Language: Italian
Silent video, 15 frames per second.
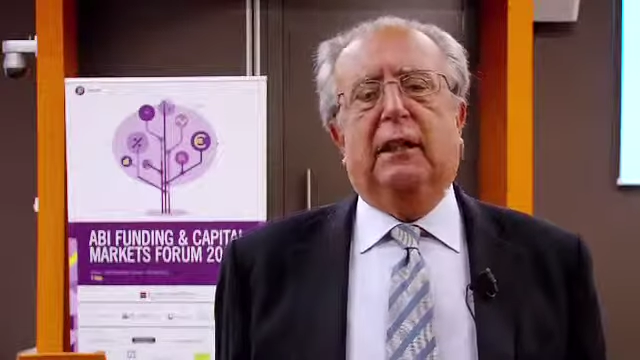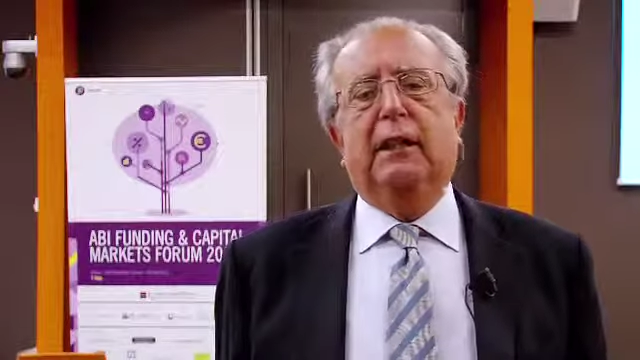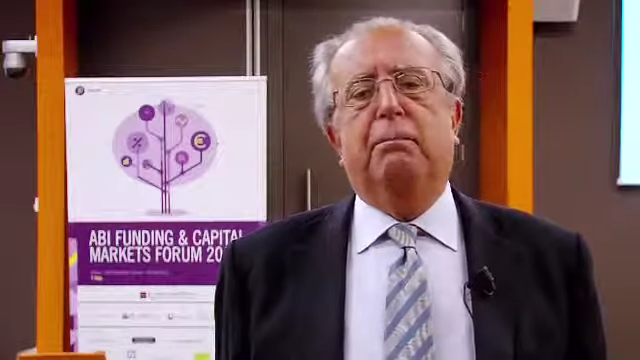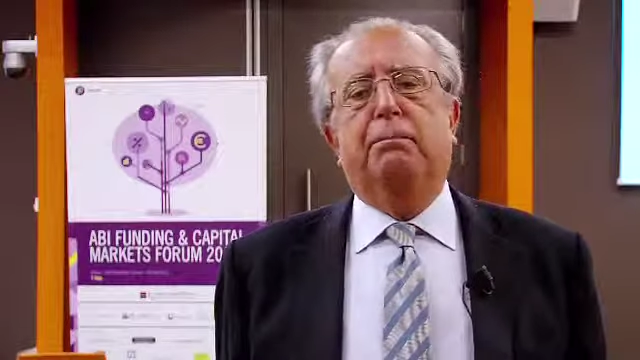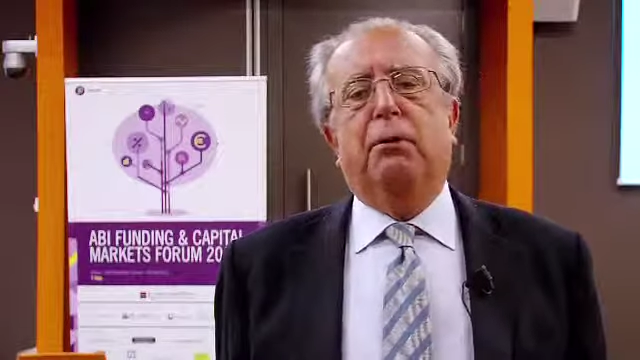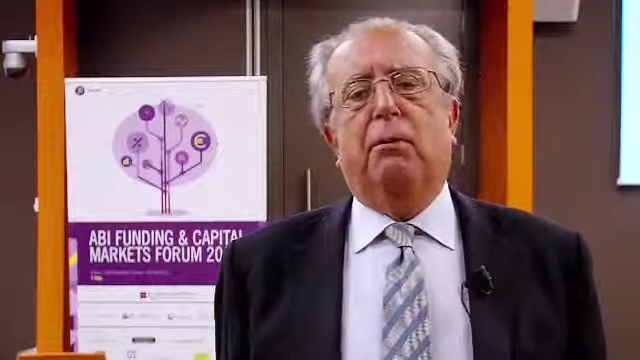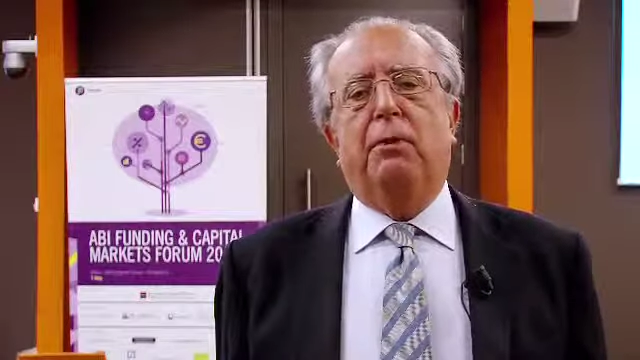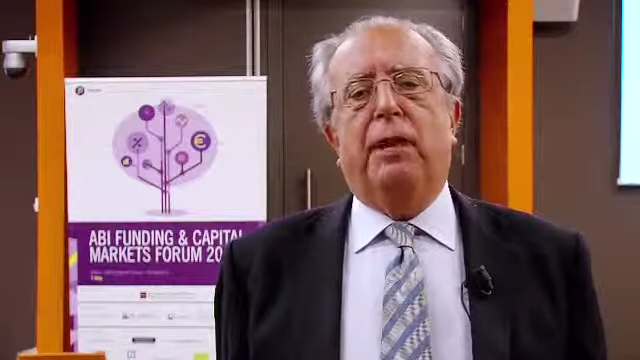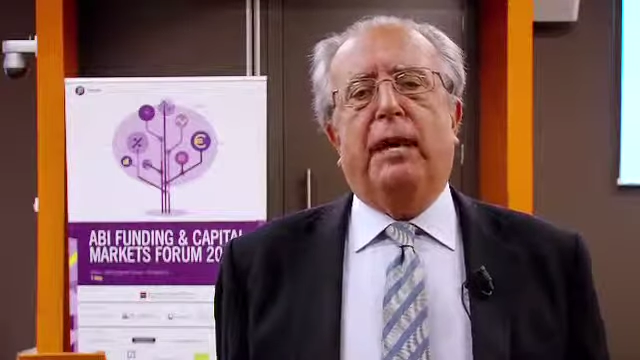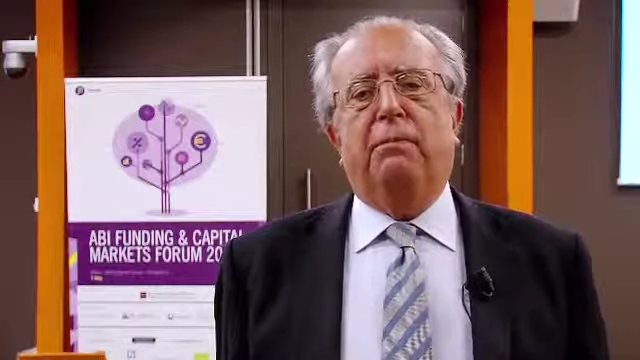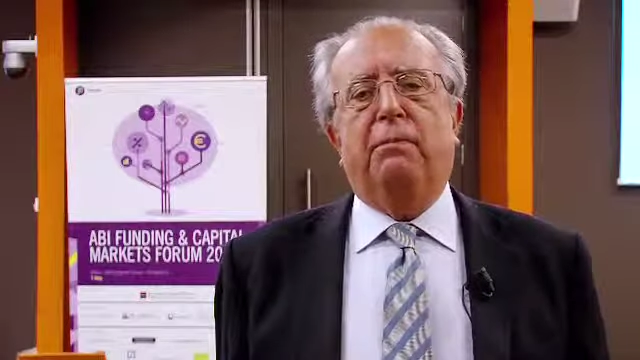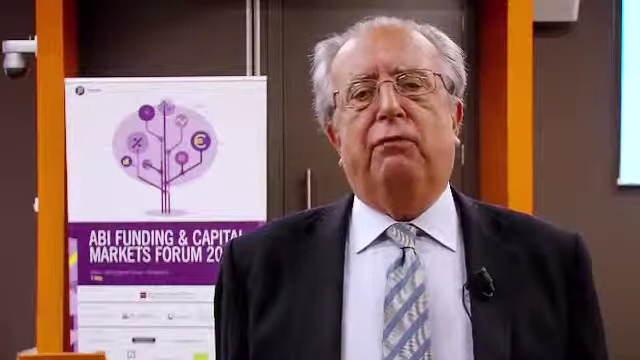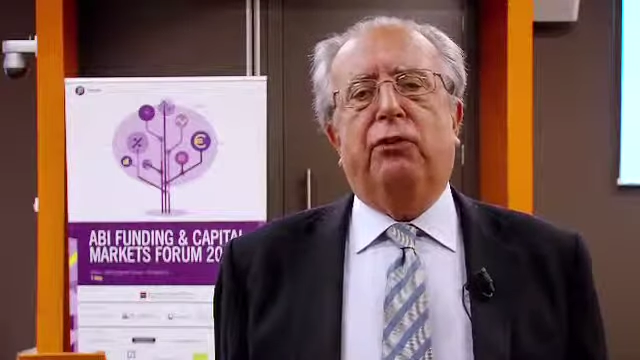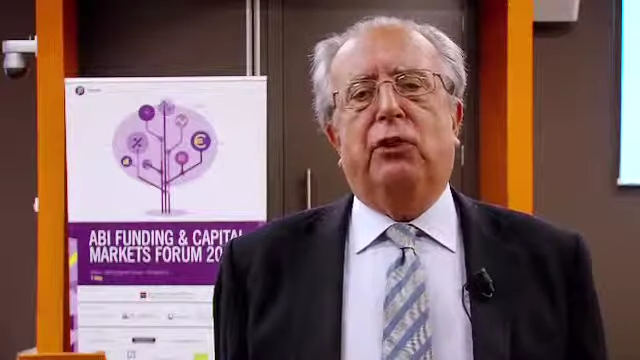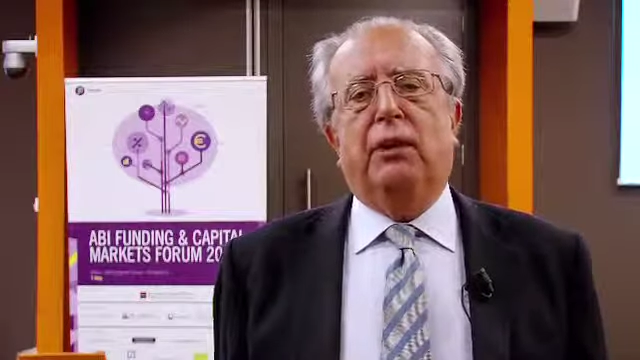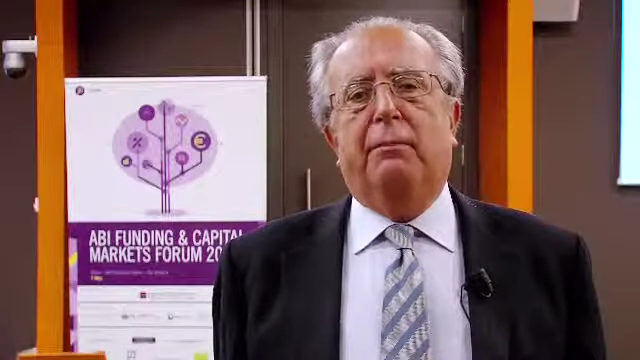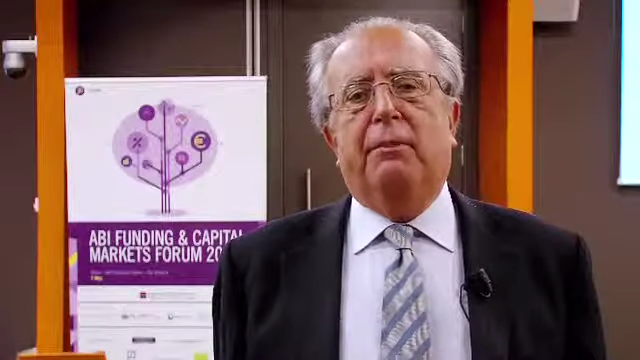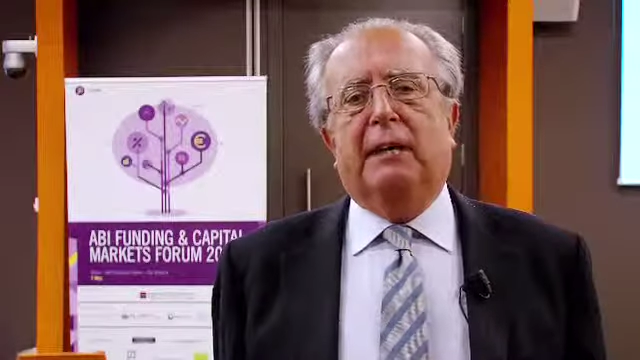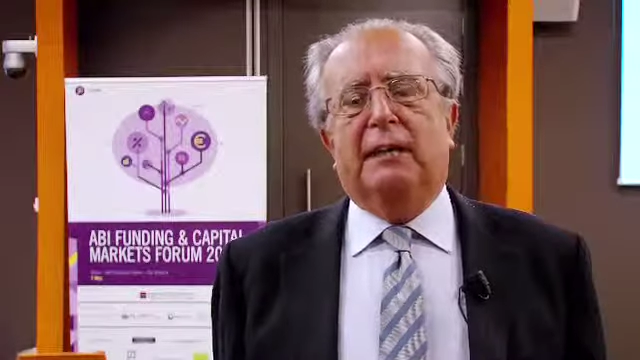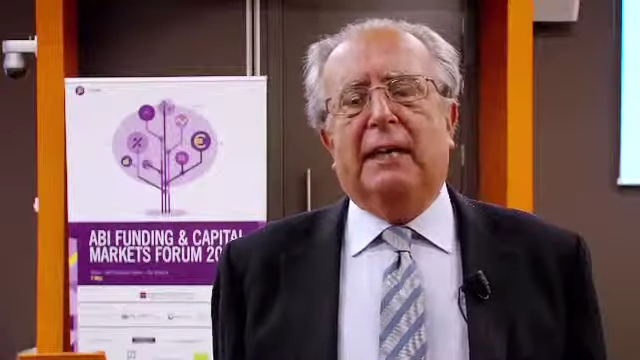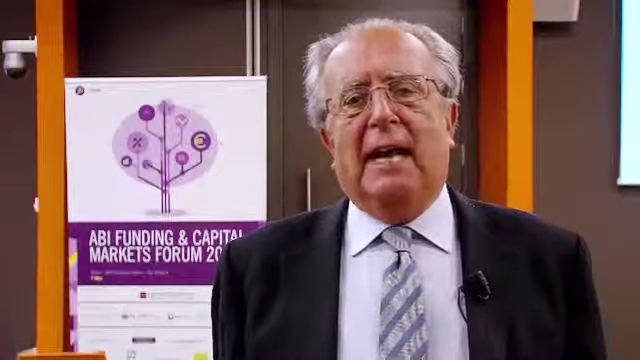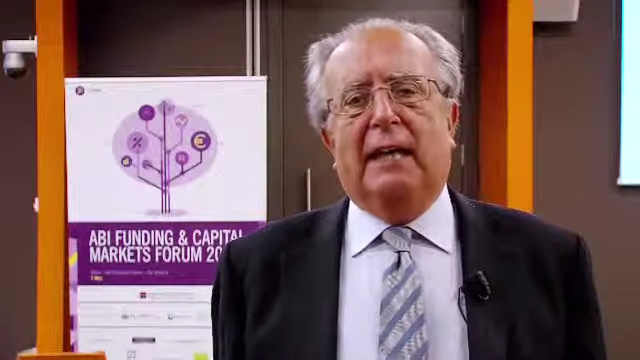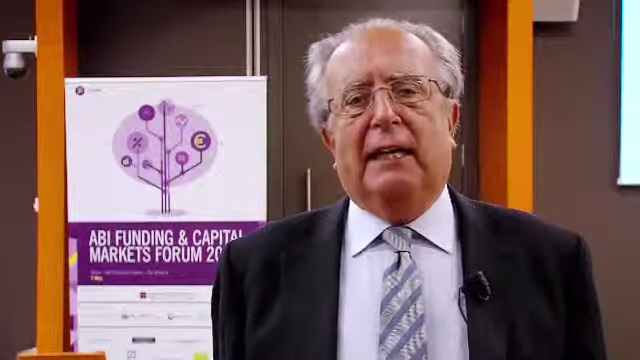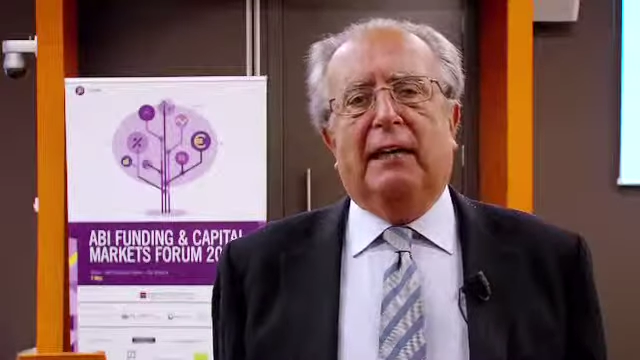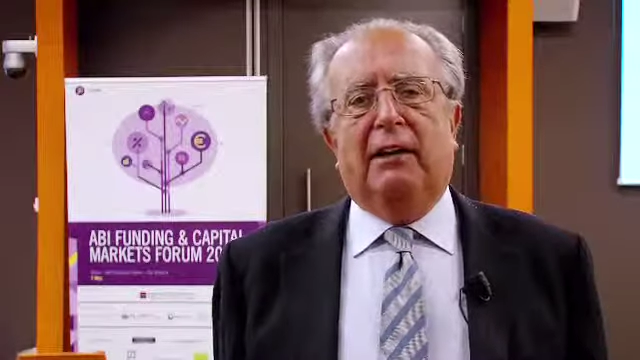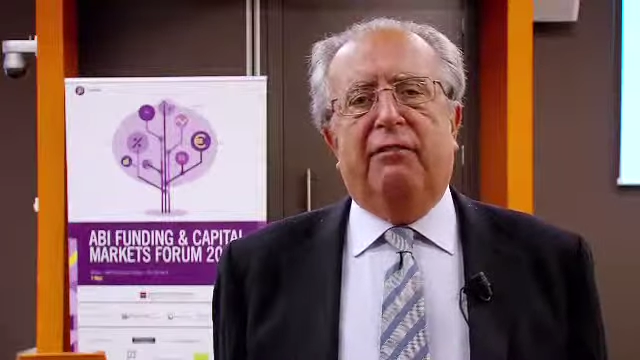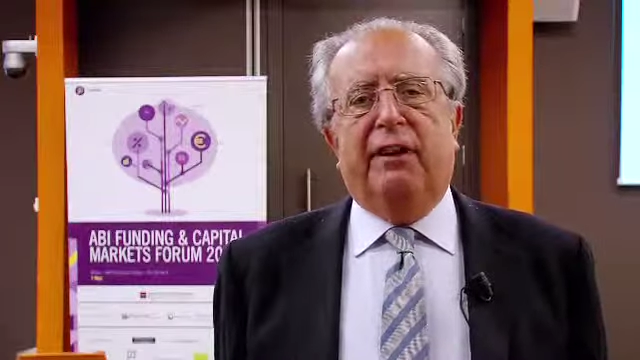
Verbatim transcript: I problemi fondamentali che